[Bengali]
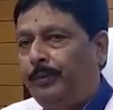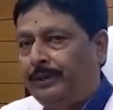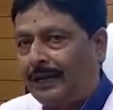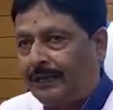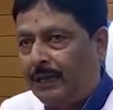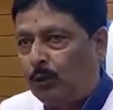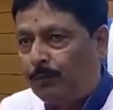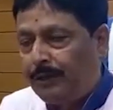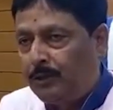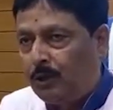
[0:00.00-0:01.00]
যাদের
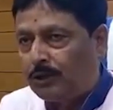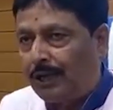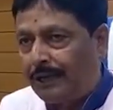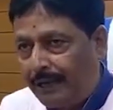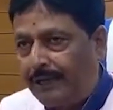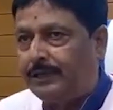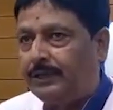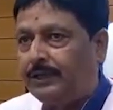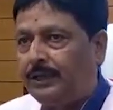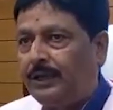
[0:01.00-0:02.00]
অভিজ্ঞতা নেই
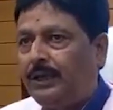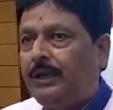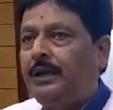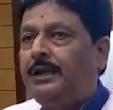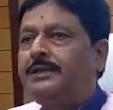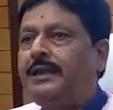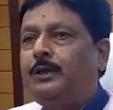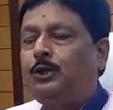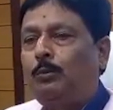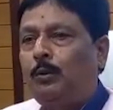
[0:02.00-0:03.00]
সেই
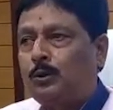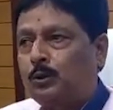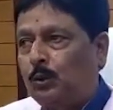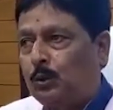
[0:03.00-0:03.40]
সমস্ত